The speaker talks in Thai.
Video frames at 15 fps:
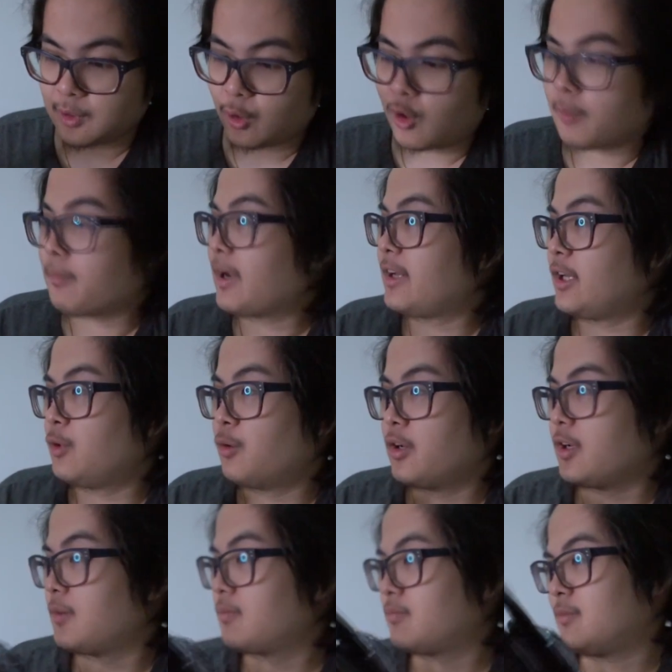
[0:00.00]
ถอดไม้ได้ด้วย
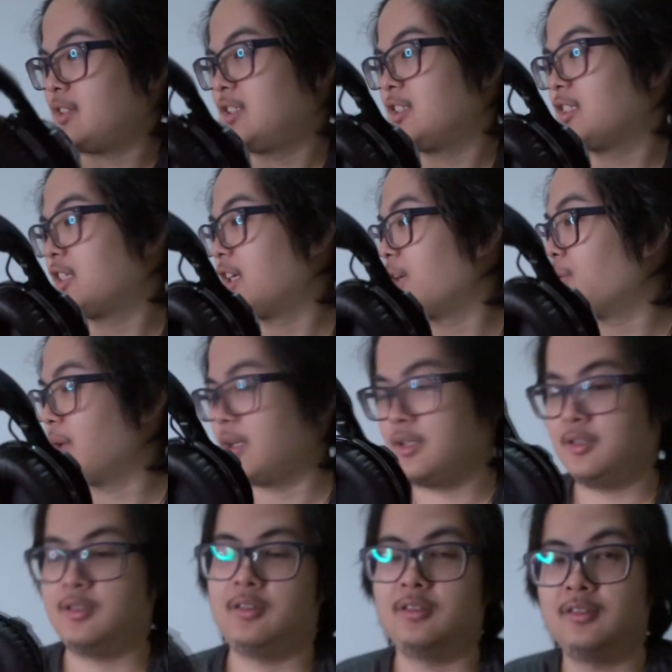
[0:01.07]
เก๋ว่ะ
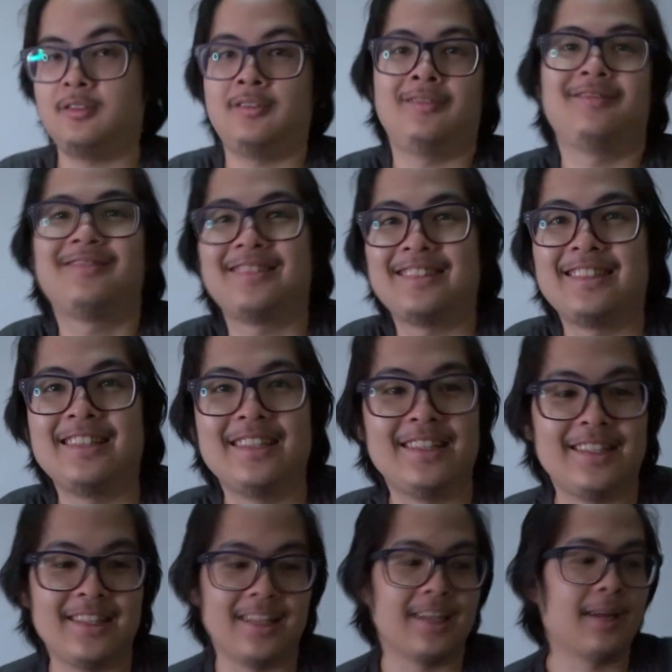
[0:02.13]

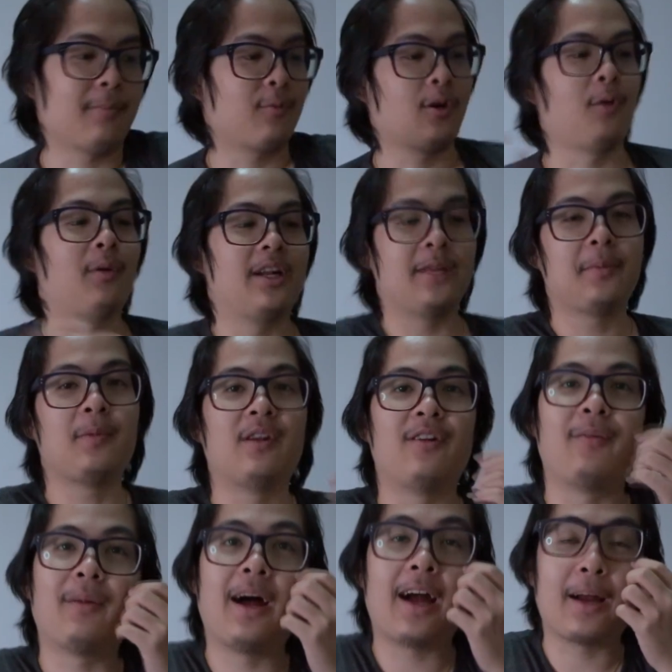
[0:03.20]
นะครับก็วันนี้ไม่มีอะ
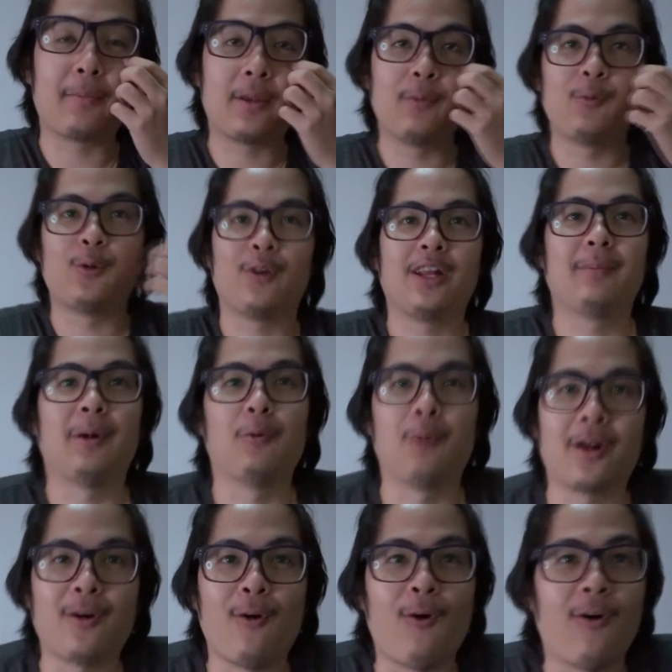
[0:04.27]
ไรมากครับ คลิปวิดีโอนี้มาอ
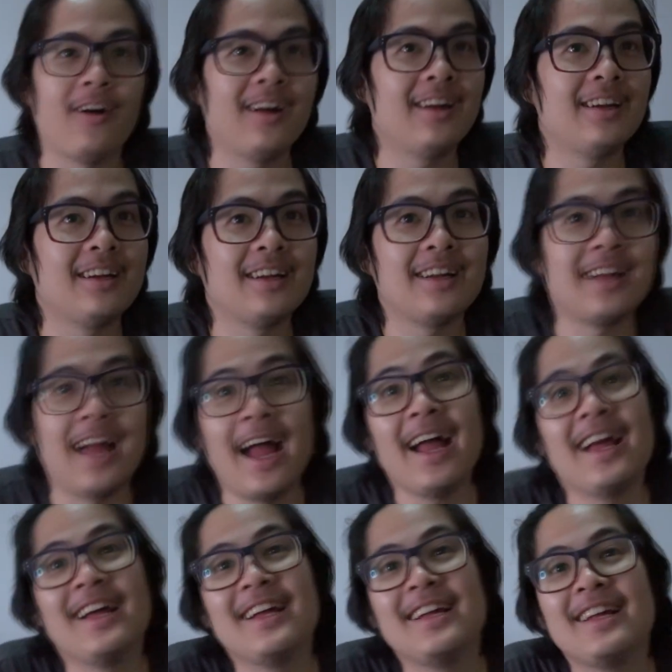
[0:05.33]
วดของฮะ
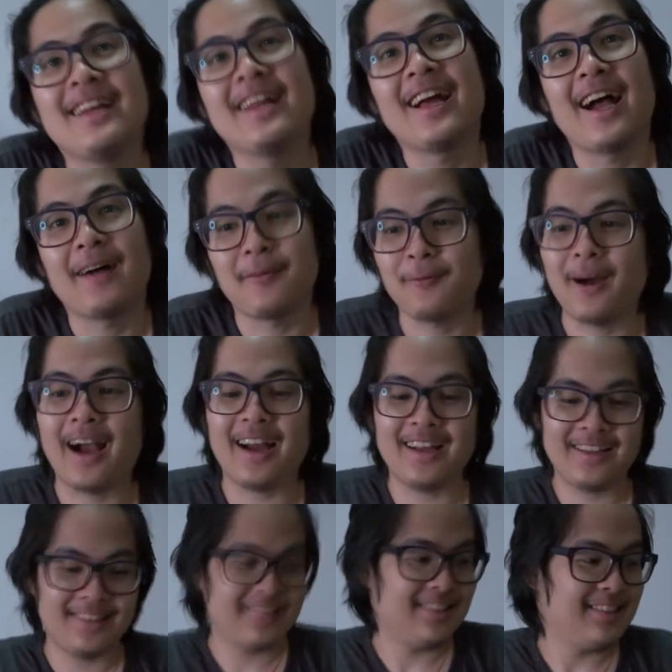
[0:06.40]
เอามา
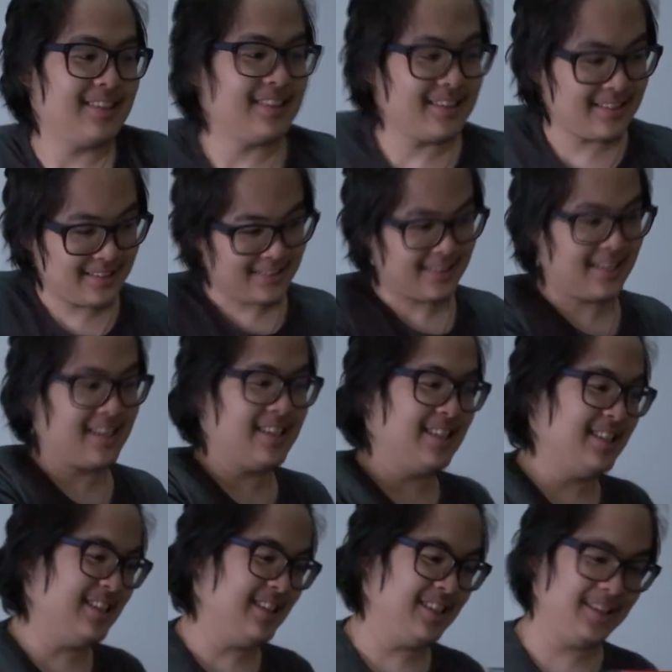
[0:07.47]
องทไอ้
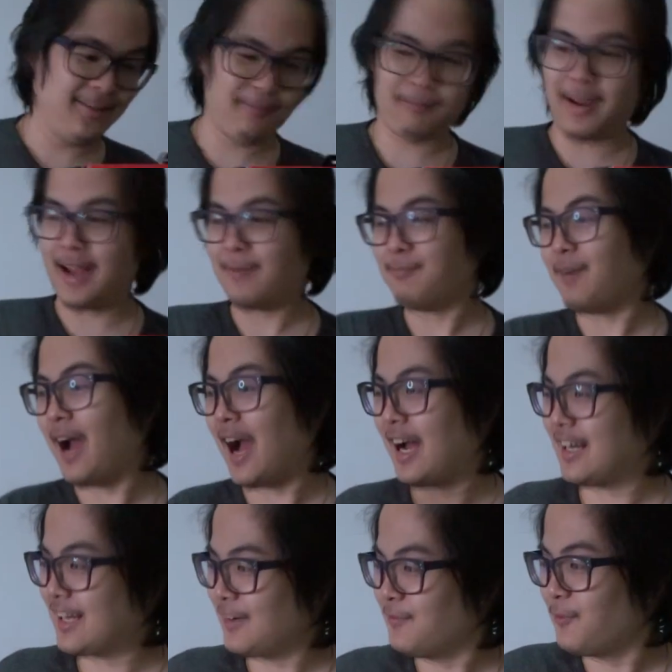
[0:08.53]
แผนผัง
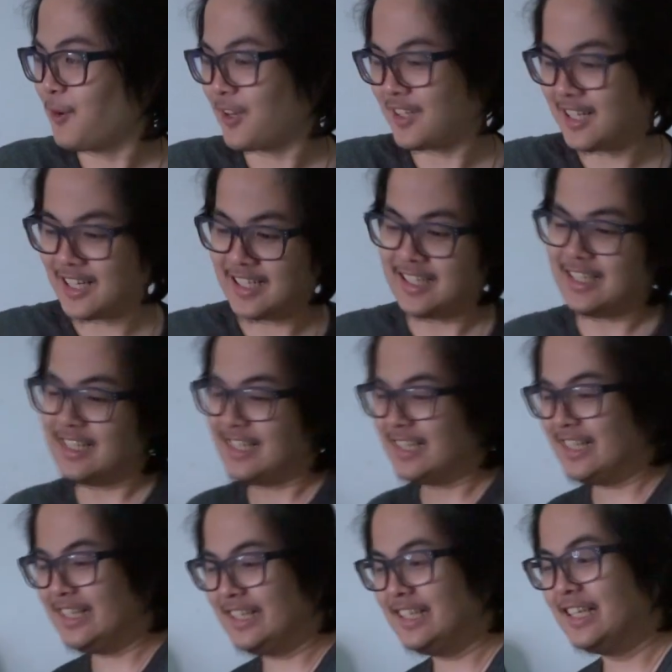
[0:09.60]
ทั้งหมดเล
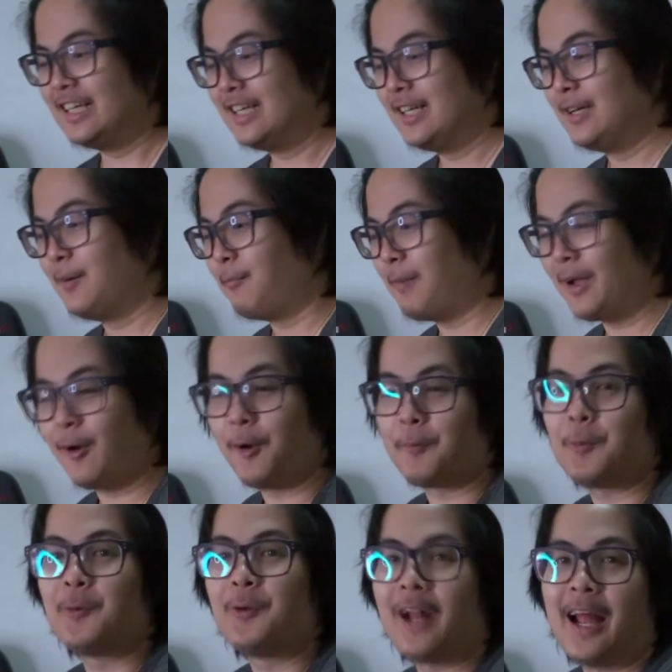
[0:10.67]
ย ไม่ขอ
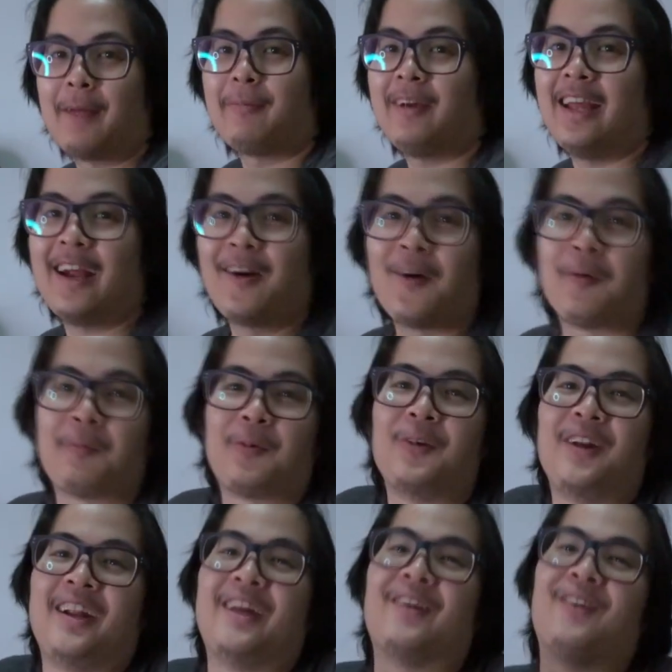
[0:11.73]
บคุณไฮเปอร์เอ็กขอบคุณ
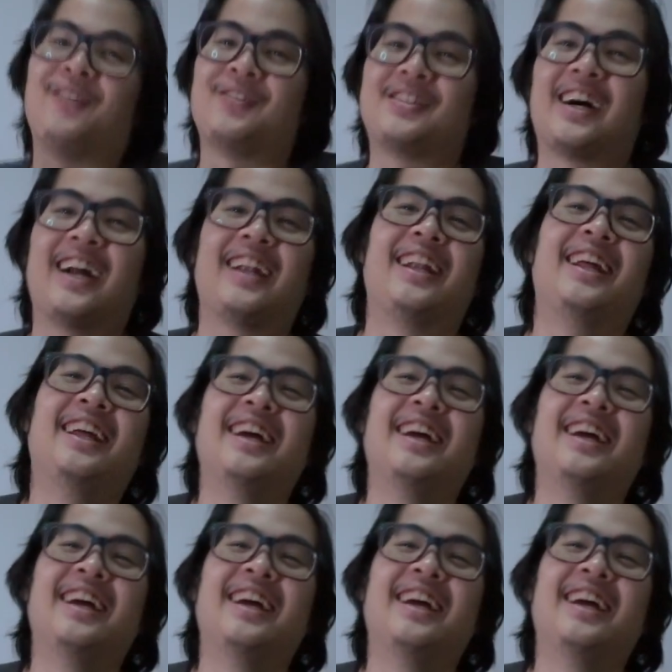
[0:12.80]
นิโอลูชัน